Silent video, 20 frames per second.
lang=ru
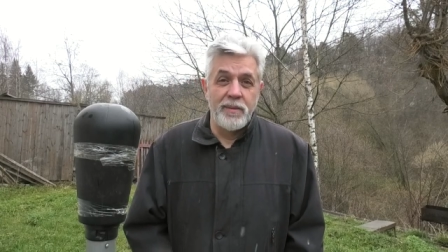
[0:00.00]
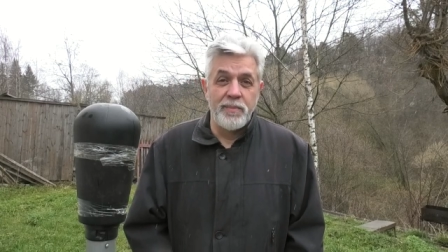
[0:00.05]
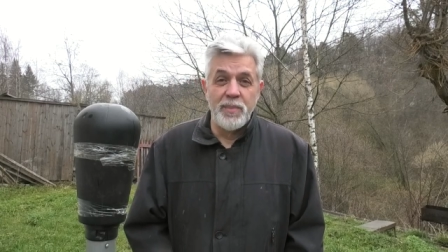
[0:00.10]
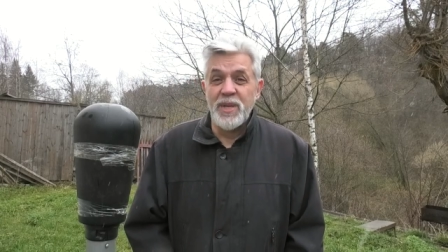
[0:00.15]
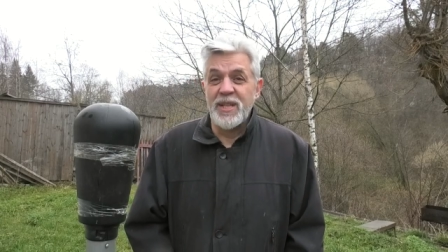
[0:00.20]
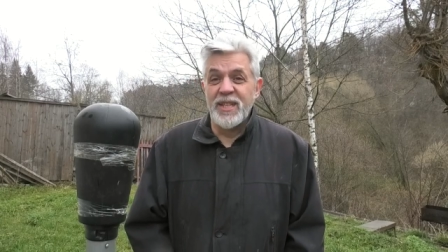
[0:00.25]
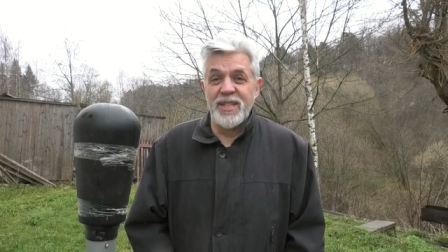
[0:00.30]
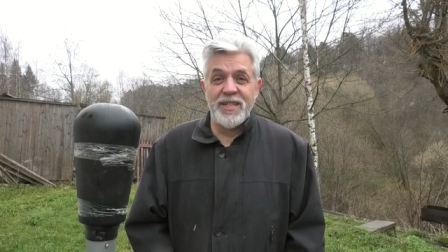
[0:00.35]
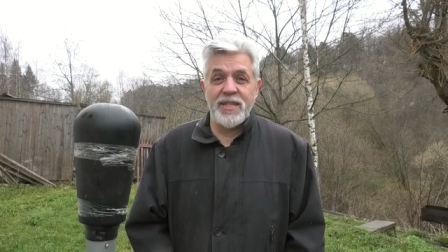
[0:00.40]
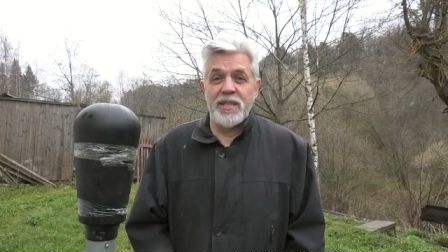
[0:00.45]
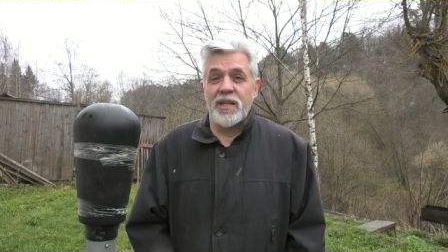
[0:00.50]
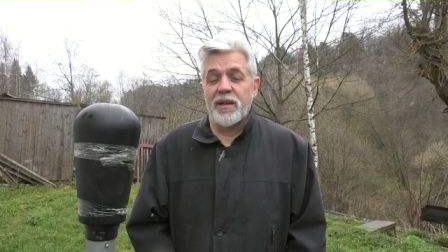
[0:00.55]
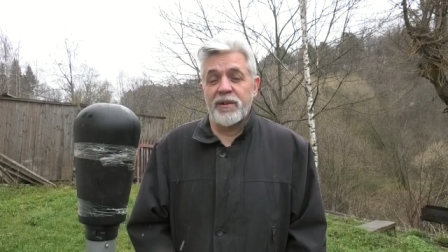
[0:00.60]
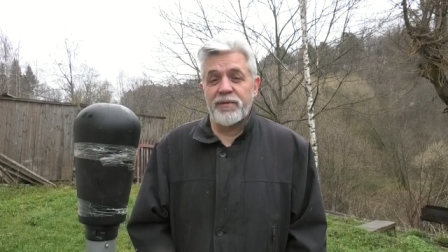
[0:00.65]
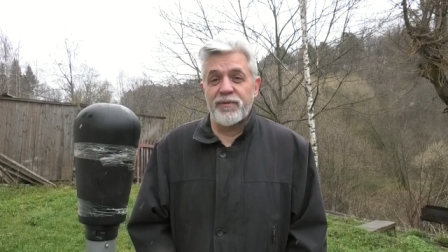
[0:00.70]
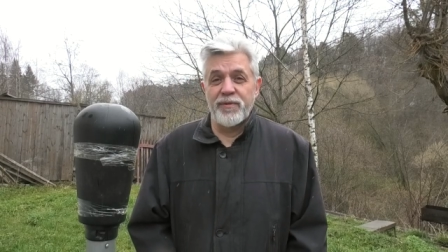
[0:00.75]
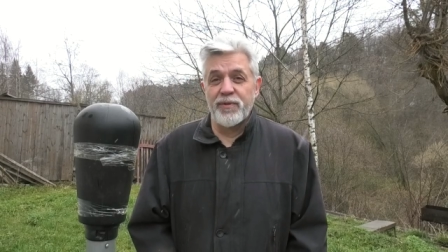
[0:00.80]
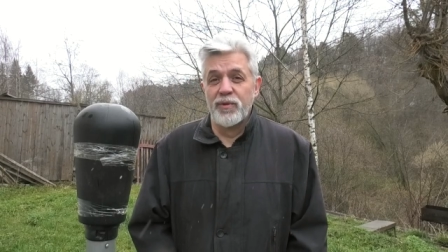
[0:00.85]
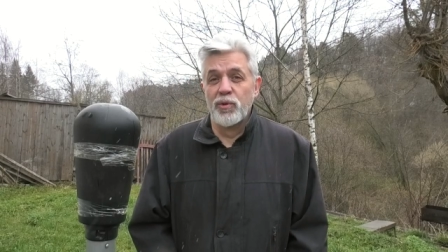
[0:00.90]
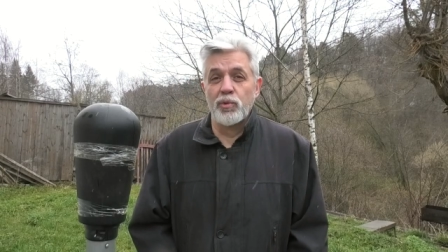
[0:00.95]

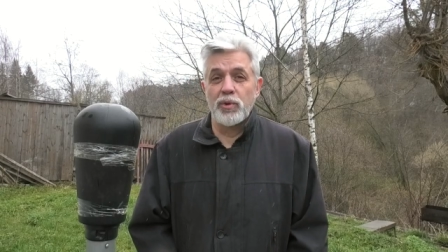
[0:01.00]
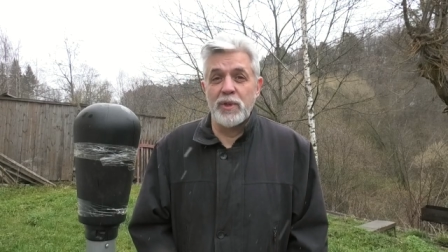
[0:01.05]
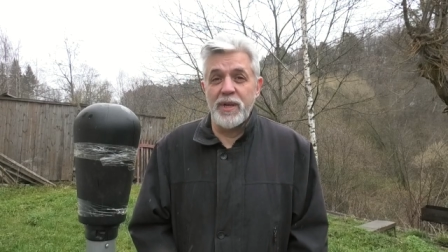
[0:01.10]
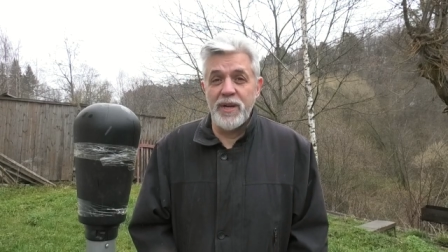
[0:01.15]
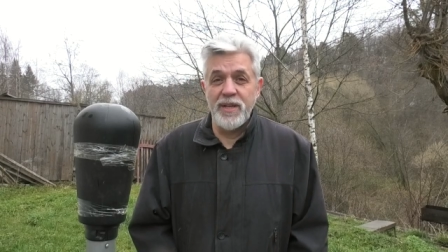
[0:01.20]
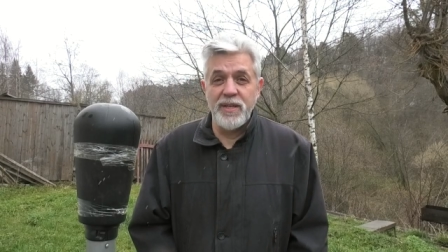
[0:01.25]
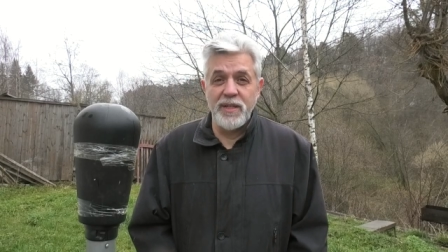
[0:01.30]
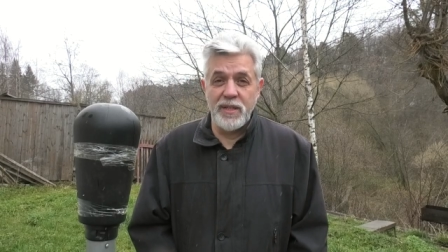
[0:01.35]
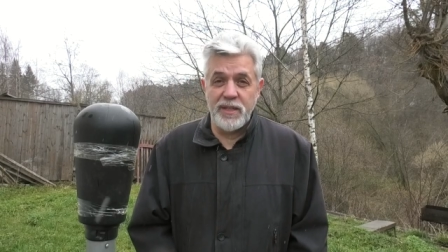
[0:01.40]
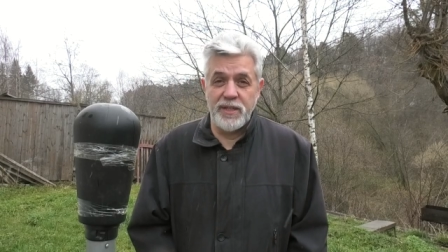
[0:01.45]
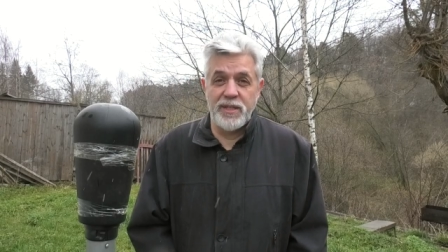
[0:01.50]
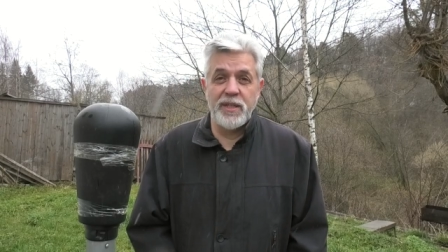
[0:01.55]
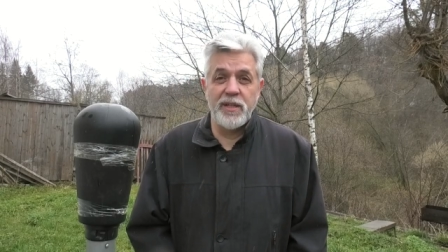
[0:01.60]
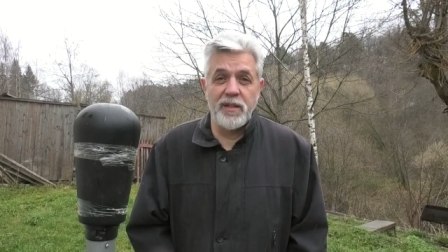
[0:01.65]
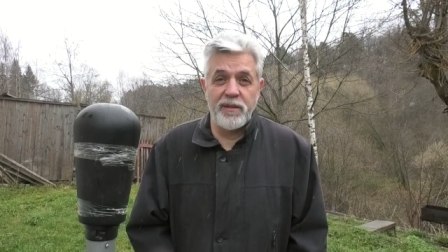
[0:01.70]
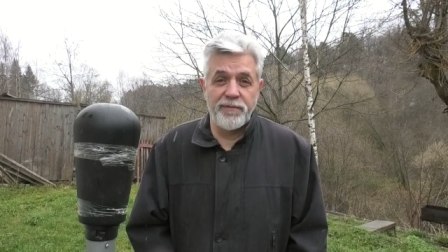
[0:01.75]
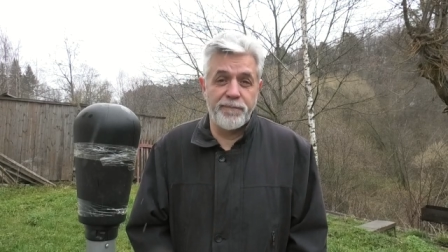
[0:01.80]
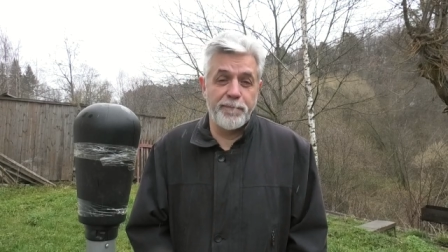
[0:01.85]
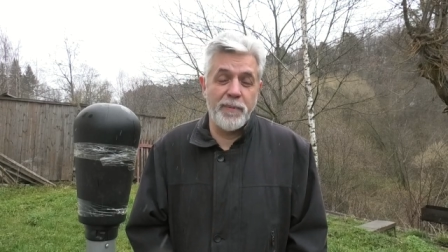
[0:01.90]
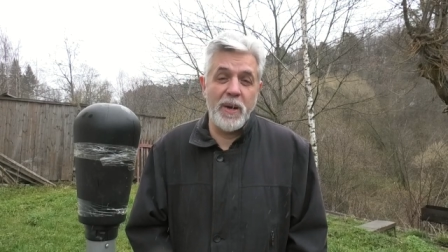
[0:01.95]
министерств внутренних
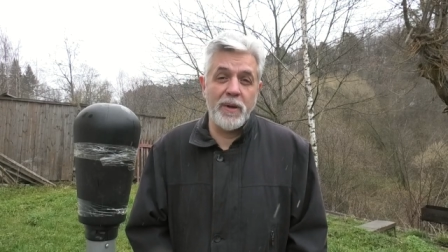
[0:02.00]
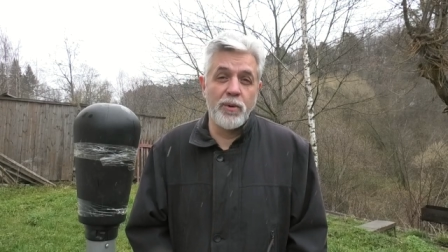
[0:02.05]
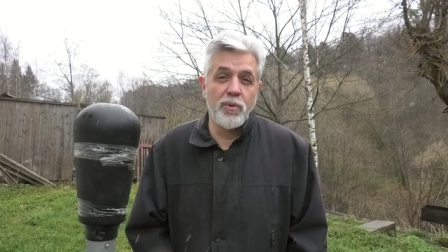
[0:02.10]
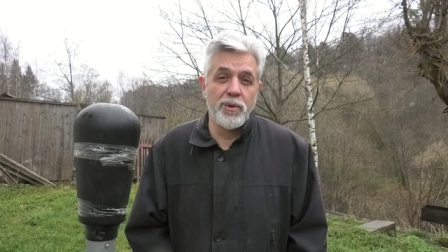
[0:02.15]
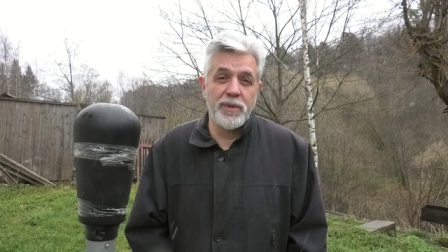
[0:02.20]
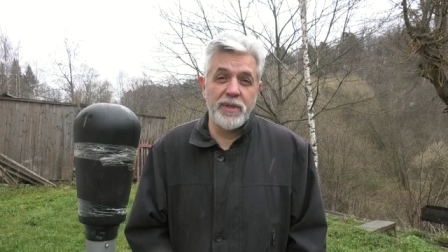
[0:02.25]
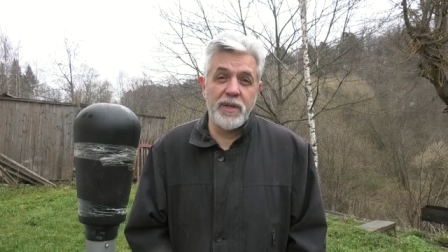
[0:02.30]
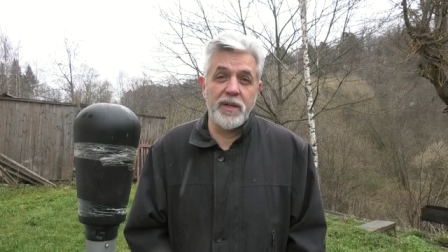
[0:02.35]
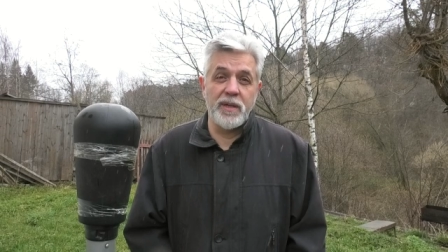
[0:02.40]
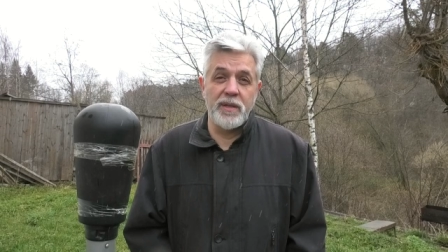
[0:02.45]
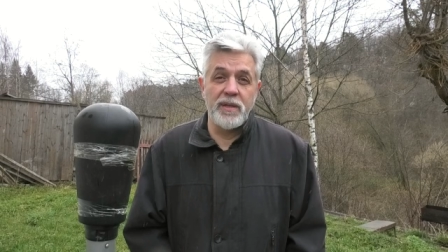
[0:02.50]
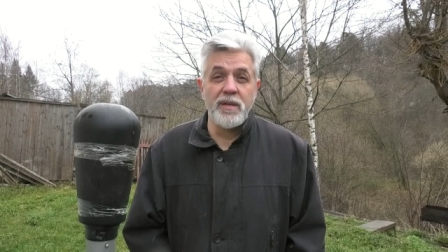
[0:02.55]
дел в погонах